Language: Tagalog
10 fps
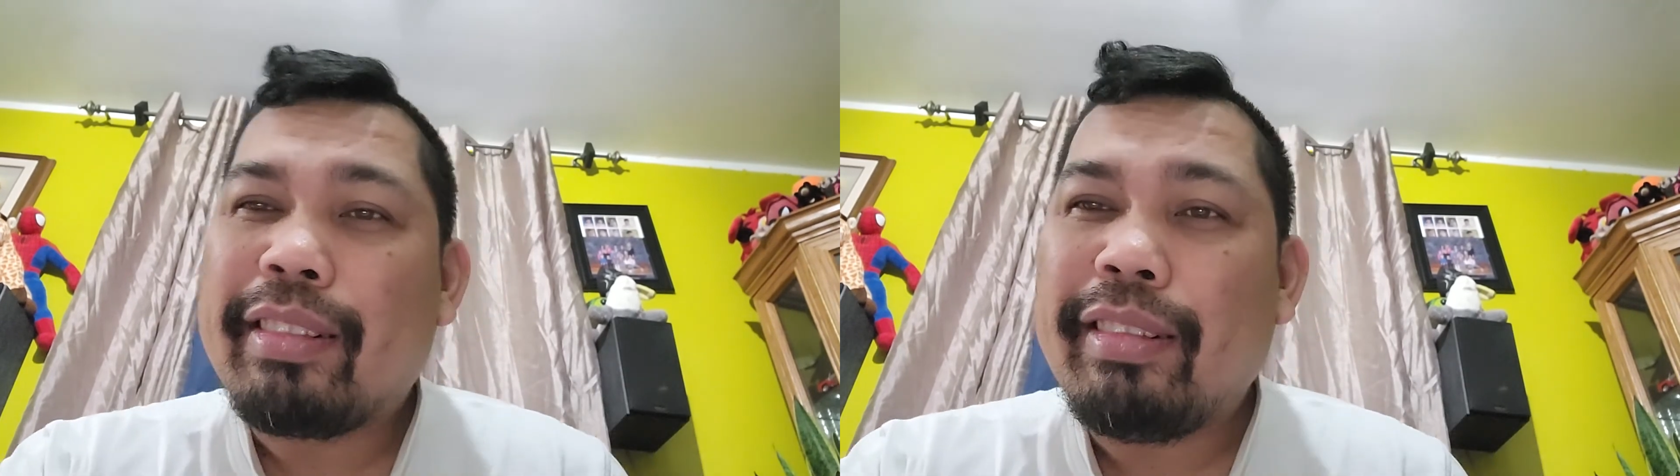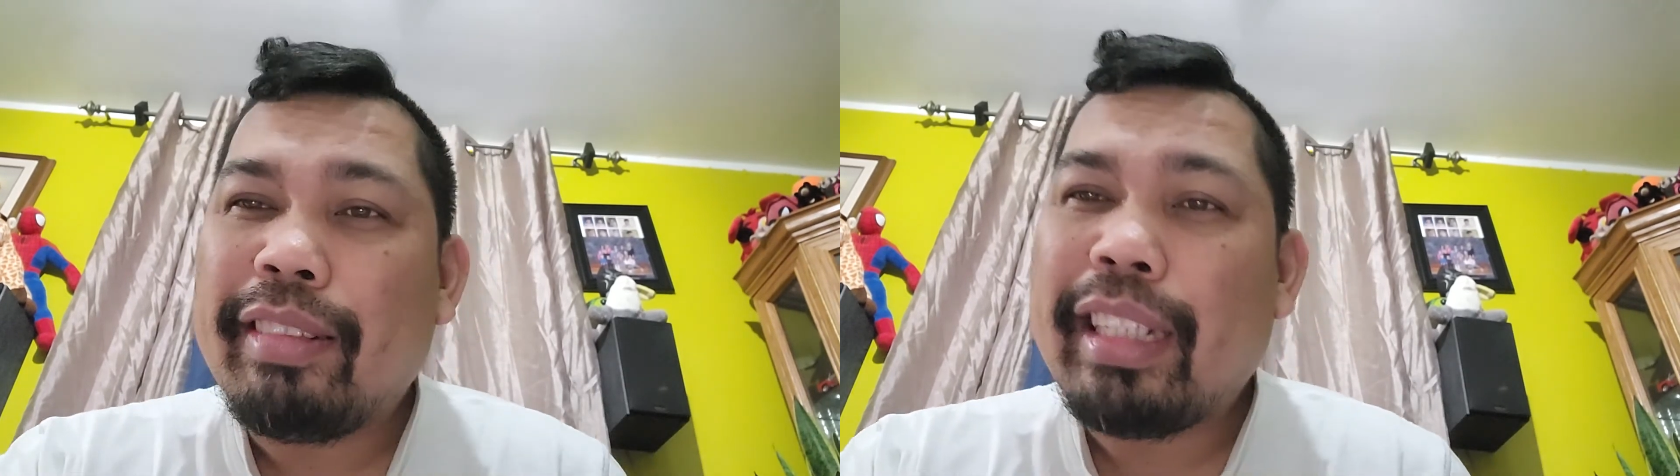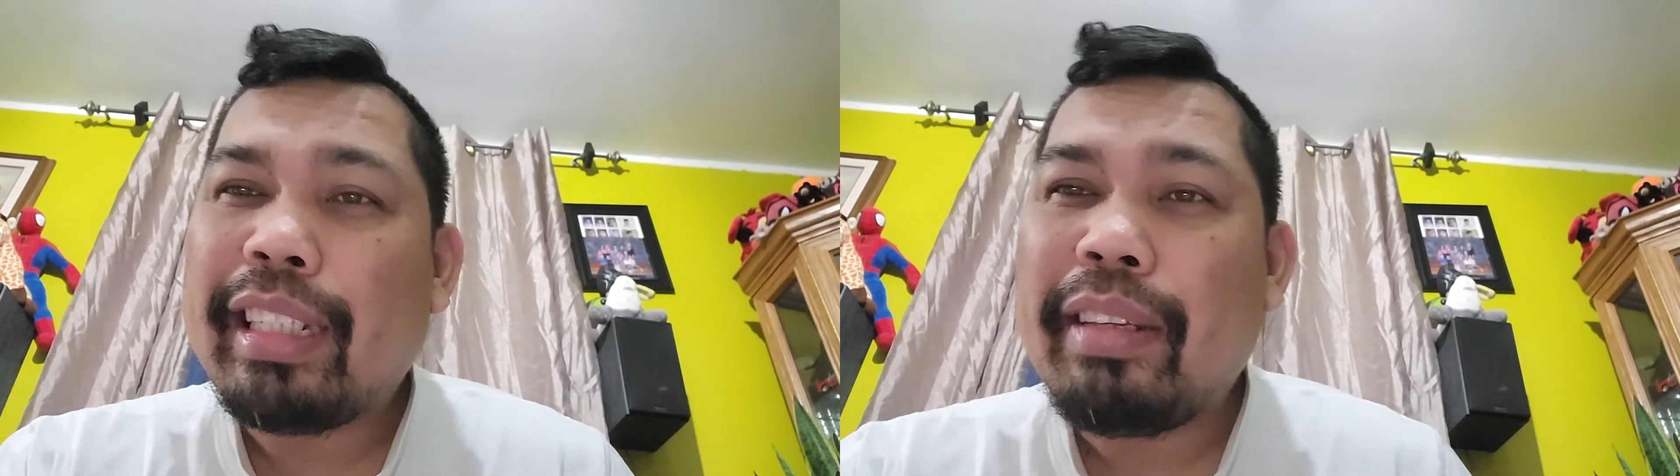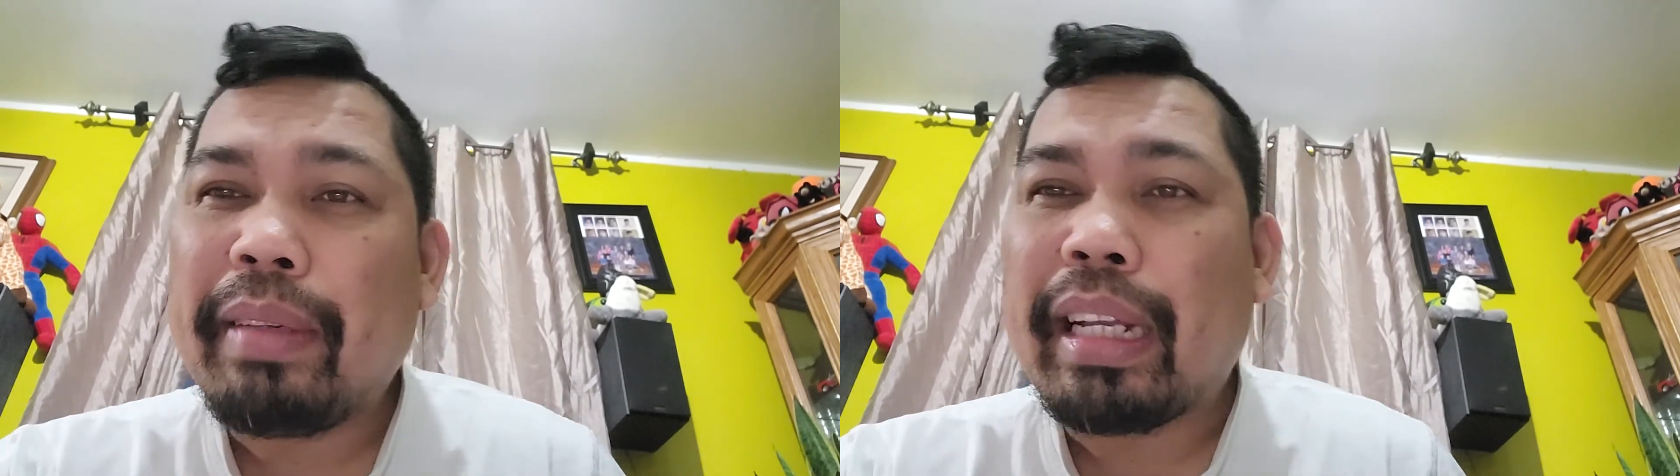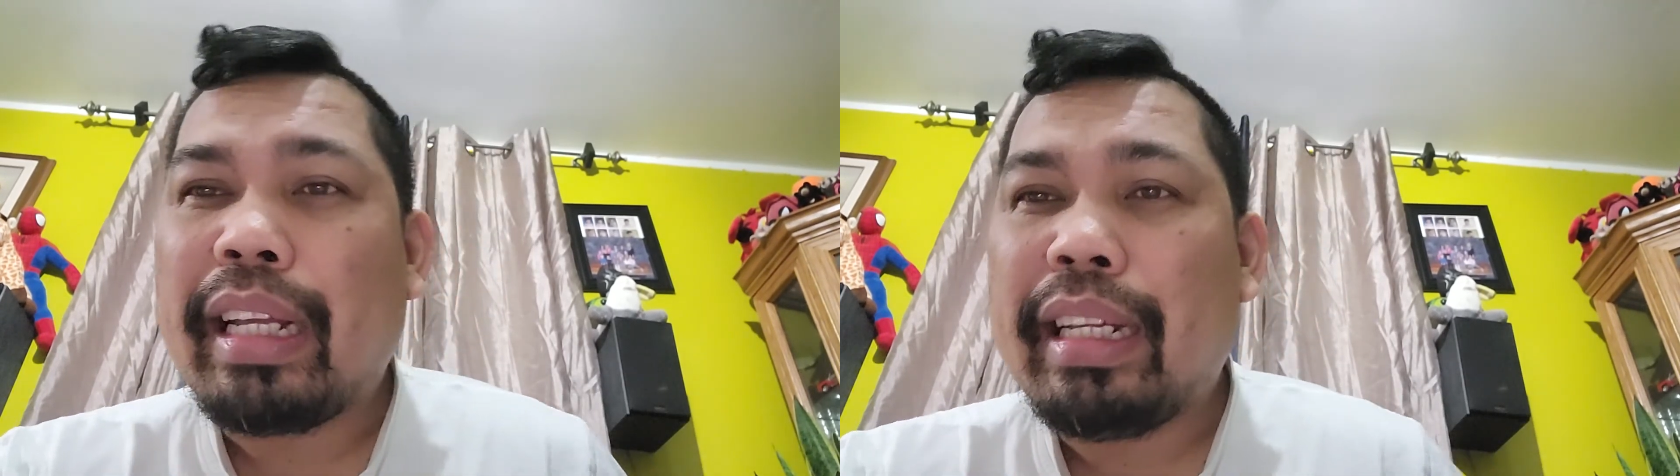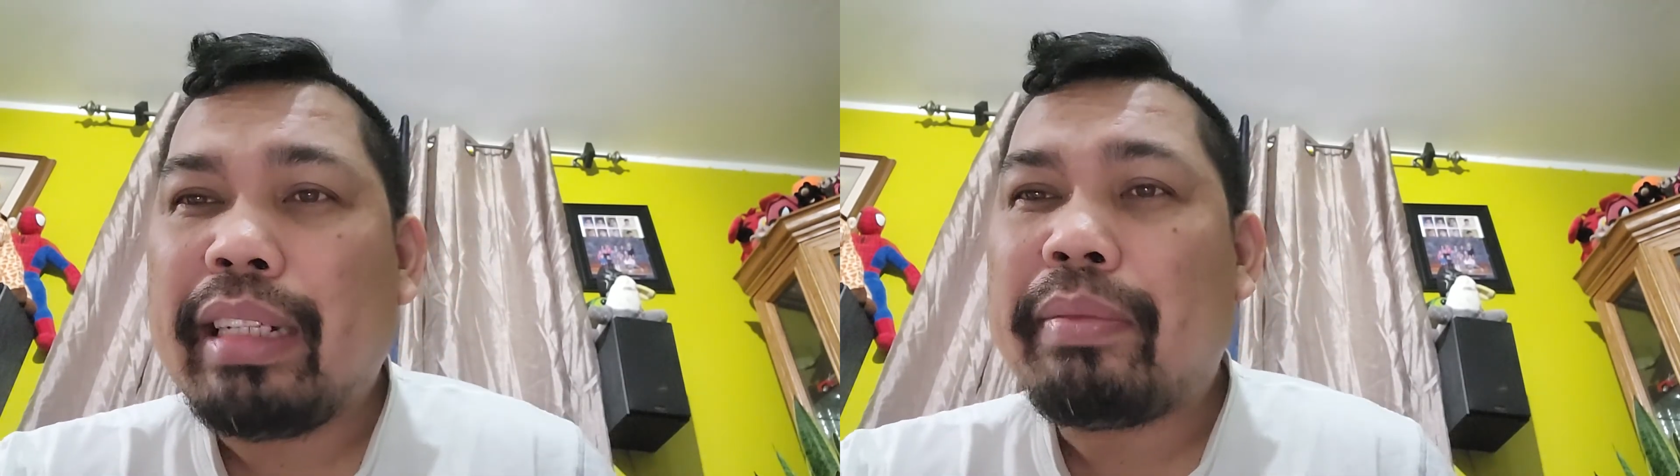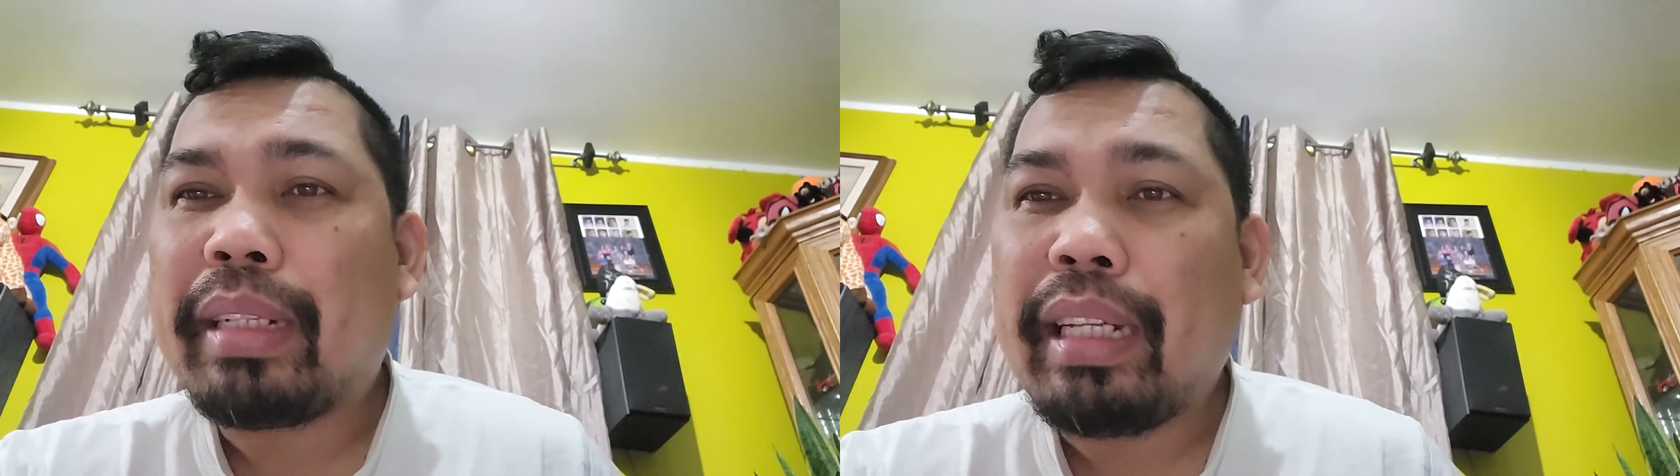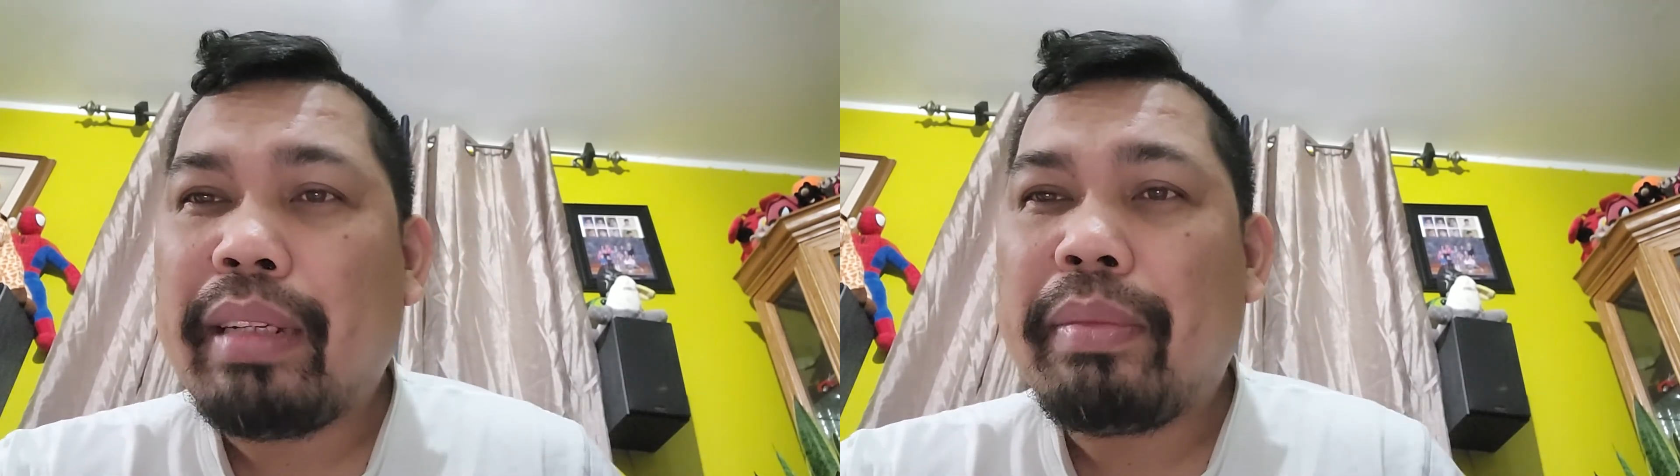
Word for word: kukunin niya magka, magka,